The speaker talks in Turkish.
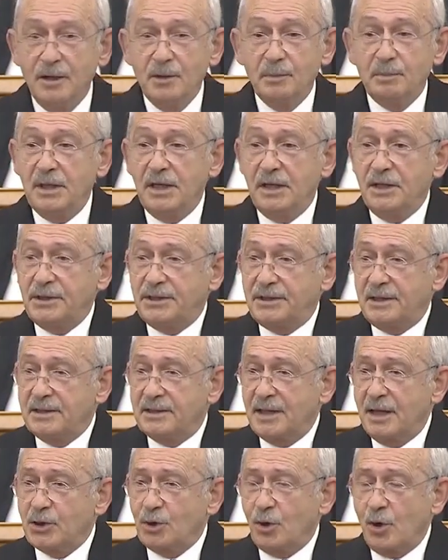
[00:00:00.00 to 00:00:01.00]
Bir
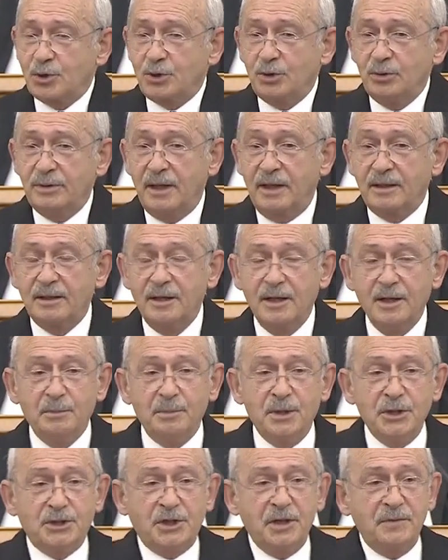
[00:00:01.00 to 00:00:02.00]
işsize sorsunlar,
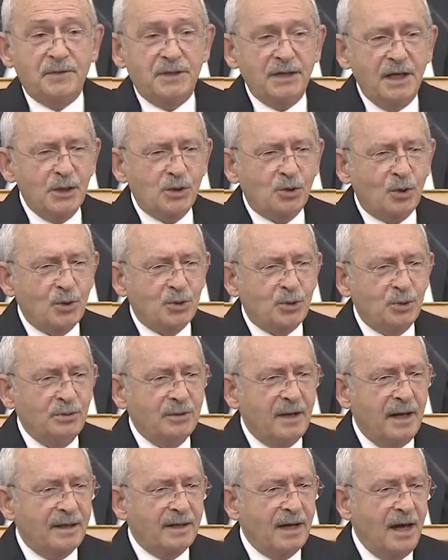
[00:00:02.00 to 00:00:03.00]
bir çiftçiye
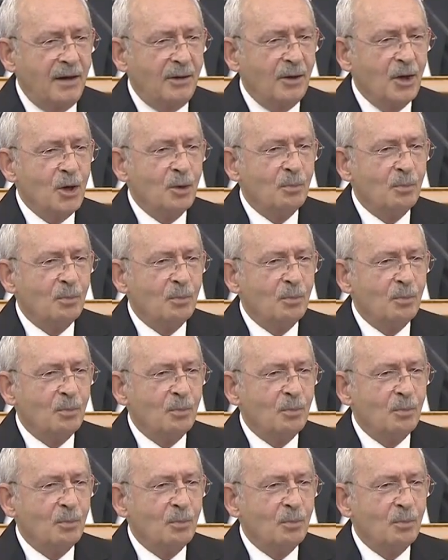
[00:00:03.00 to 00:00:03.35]
sorsunlar ya